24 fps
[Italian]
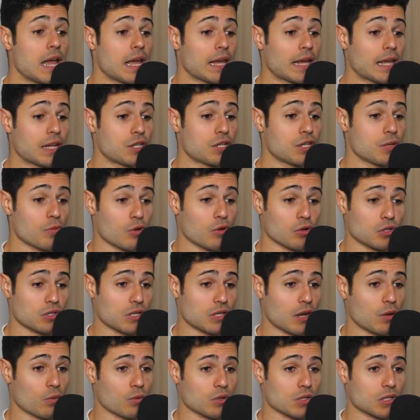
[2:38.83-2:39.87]
che ci
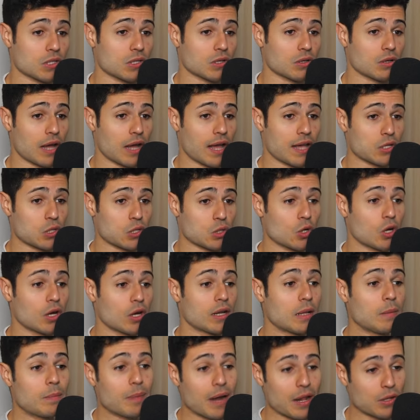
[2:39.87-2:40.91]
mostra in questo caso
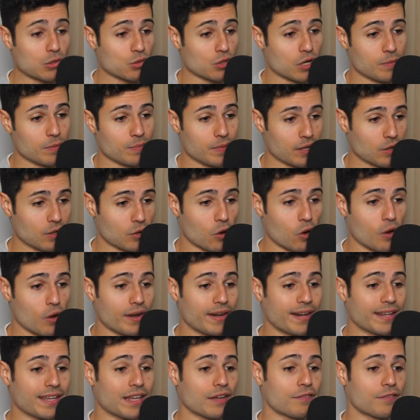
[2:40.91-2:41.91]
il prezzo di Bitcoin che ha